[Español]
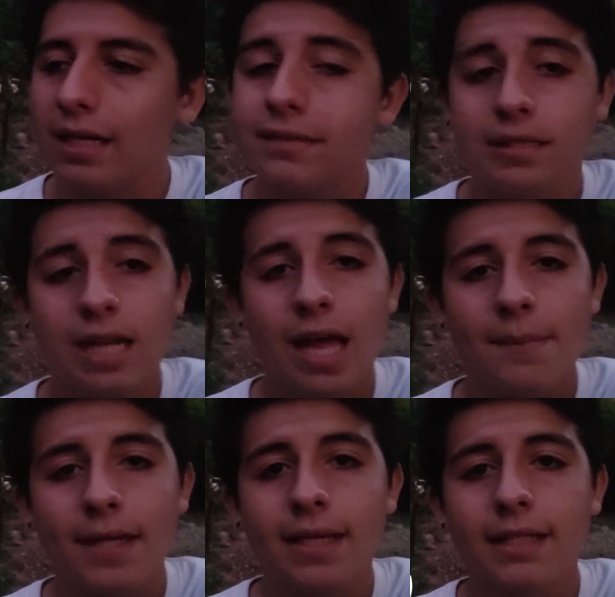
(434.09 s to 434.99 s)
Sin nada
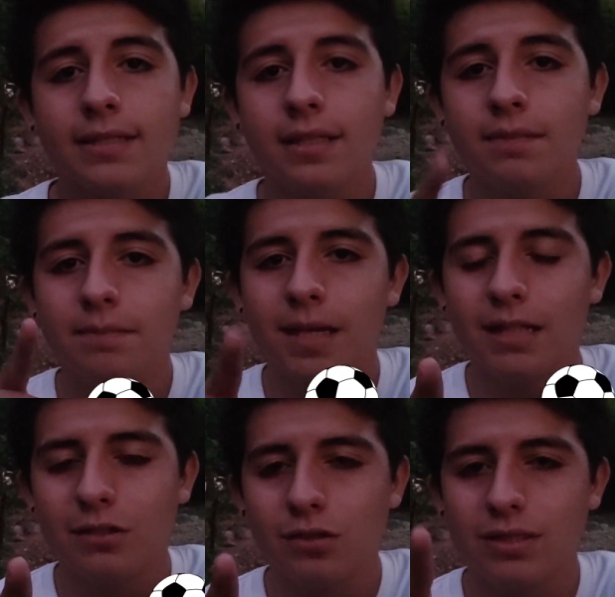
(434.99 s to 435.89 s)
más que decir,
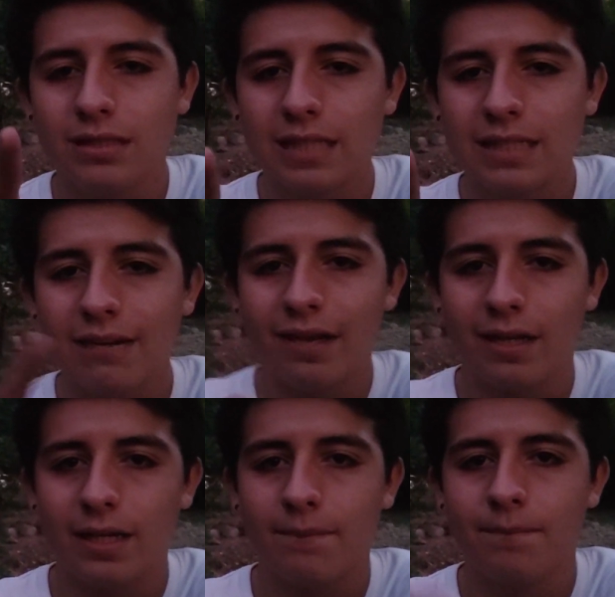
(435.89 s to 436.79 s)
esto es Desde la
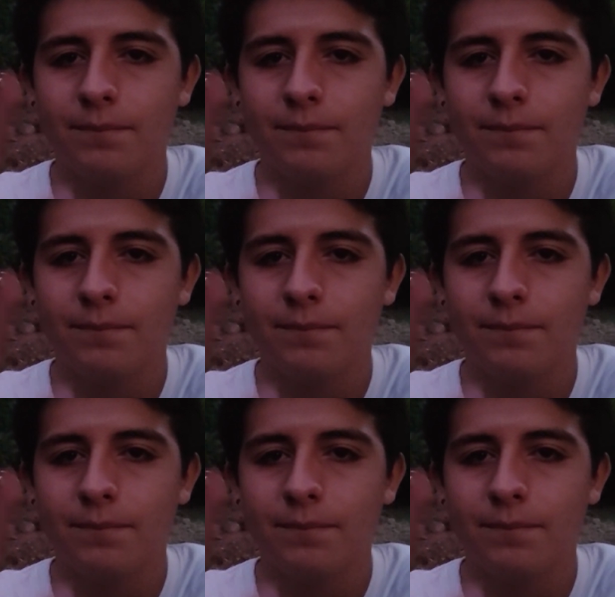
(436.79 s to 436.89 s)
Banca.